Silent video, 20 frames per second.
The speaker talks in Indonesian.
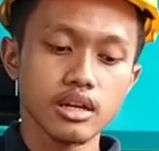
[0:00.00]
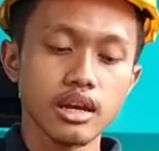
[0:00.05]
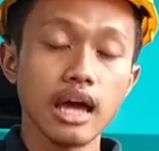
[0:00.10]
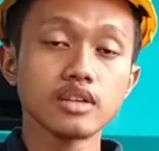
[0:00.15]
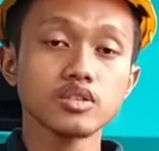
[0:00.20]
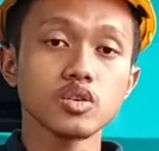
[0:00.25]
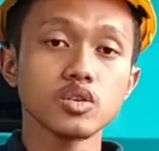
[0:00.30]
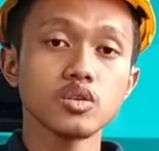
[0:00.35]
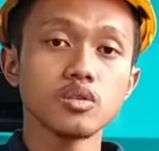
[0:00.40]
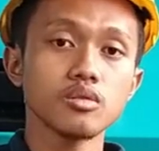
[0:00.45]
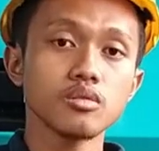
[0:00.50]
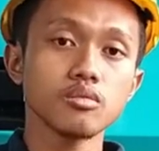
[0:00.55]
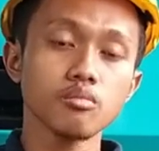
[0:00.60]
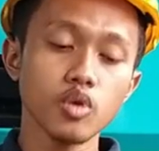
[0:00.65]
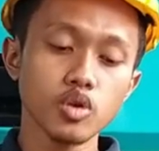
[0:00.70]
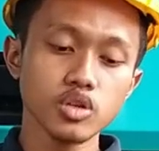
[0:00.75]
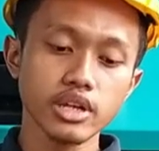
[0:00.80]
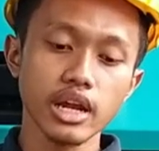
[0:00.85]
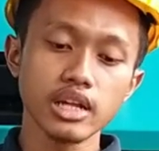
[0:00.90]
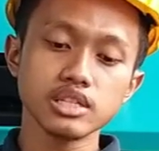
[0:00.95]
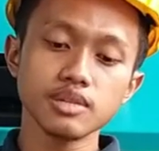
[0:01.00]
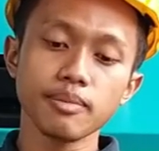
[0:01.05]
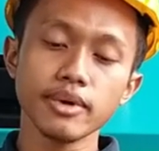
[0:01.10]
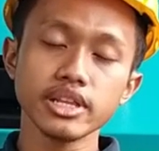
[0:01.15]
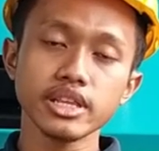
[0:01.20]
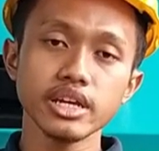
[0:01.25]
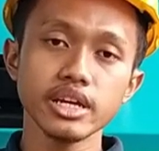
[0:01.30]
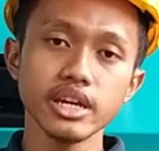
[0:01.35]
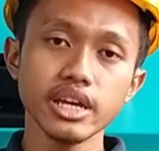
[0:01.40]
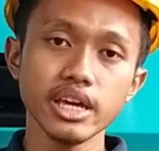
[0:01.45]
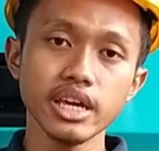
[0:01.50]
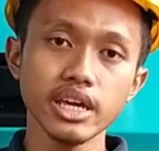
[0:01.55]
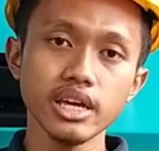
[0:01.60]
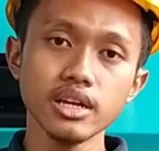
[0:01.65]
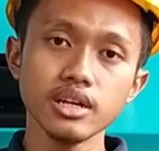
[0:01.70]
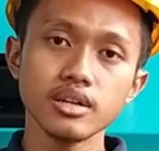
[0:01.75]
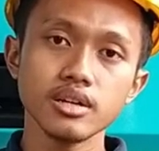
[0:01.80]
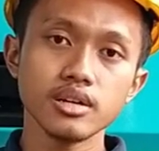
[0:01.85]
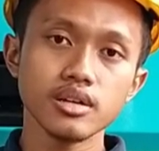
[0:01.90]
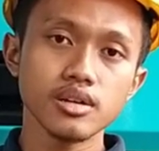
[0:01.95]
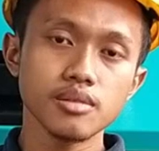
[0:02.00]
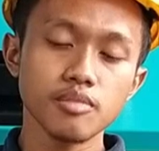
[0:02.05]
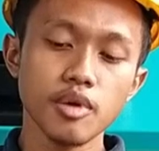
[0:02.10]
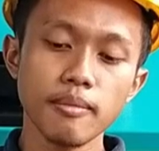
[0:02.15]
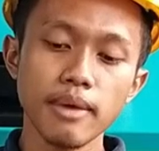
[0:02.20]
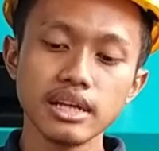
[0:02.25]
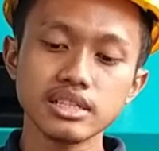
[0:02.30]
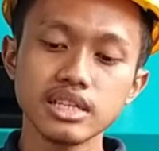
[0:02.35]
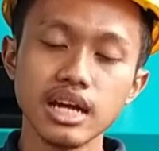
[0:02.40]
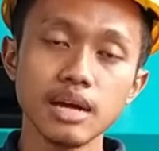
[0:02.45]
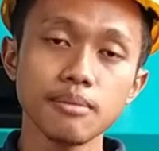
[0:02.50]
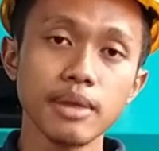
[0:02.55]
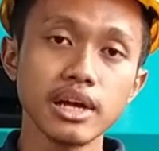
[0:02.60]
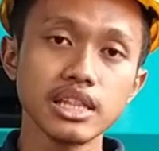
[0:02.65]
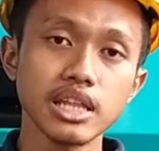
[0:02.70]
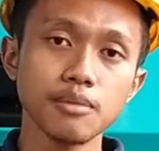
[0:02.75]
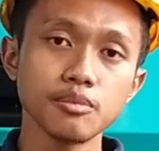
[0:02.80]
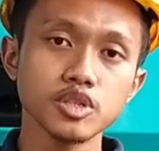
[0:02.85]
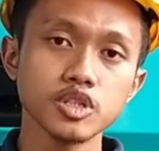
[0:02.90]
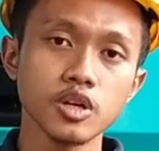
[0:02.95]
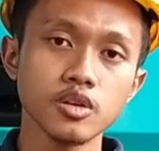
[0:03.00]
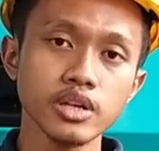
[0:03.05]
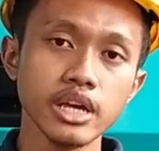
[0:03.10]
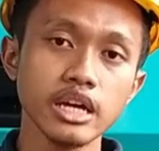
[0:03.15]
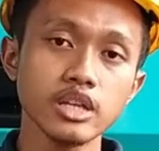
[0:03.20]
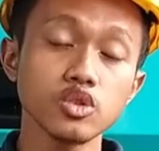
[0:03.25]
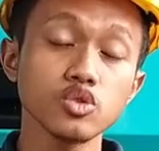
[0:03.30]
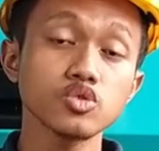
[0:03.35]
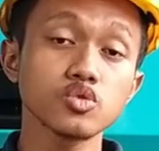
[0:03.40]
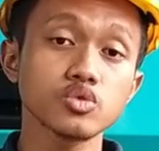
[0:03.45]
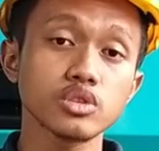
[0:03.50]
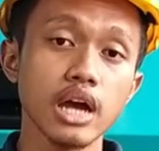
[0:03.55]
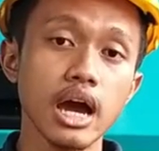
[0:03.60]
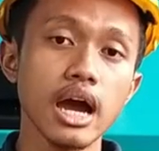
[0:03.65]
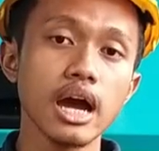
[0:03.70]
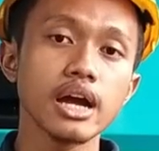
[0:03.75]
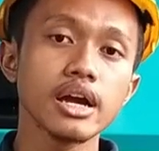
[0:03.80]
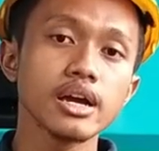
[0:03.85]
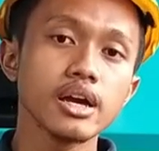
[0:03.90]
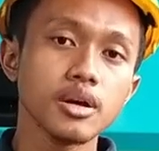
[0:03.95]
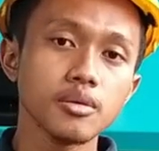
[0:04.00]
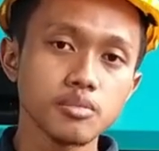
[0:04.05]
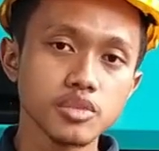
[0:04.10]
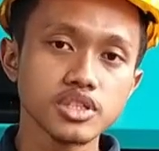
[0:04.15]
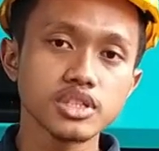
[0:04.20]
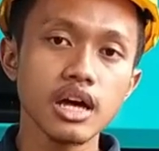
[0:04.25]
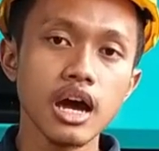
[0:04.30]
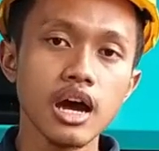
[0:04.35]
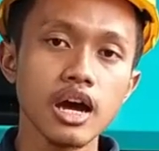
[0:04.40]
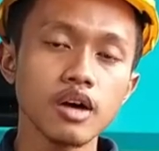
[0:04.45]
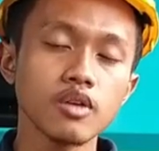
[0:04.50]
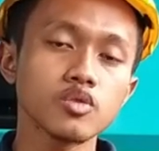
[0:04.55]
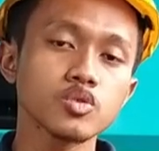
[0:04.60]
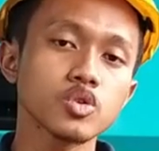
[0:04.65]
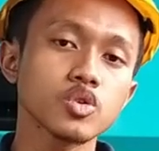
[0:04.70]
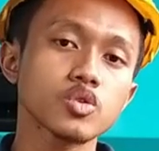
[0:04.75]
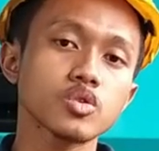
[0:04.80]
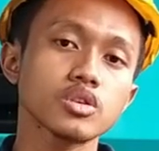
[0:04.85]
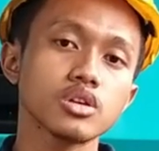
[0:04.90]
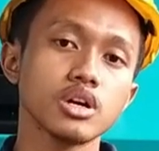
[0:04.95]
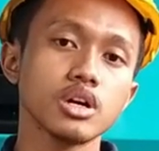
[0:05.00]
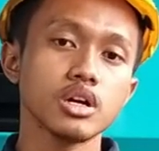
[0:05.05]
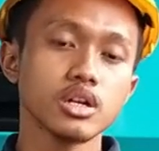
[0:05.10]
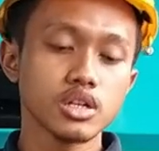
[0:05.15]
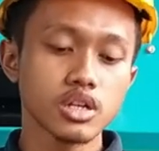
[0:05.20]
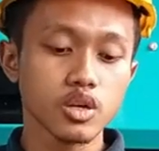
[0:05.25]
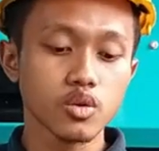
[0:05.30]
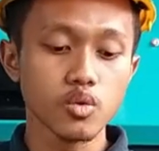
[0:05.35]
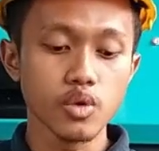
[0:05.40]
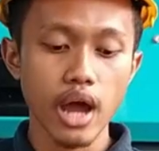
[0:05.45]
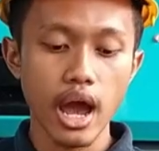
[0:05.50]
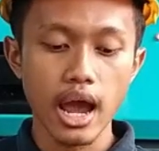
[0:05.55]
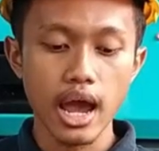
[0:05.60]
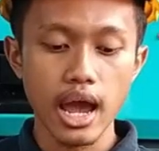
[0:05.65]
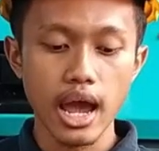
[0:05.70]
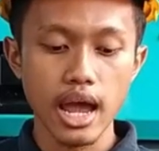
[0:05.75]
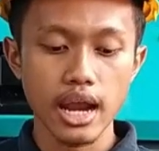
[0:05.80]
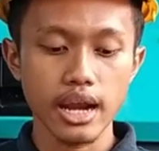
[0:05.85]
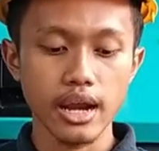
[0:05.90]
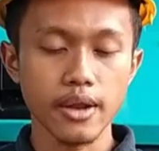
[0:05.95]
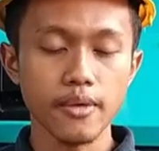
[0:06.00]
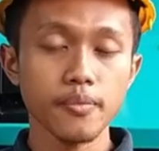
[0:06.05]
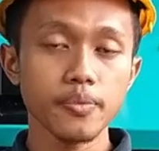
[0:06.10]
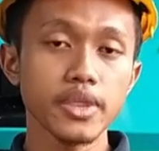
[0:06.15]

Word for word: langsung model seperti ini, pemasangan mata pisaunya itu sudah bisa untuk digunakan.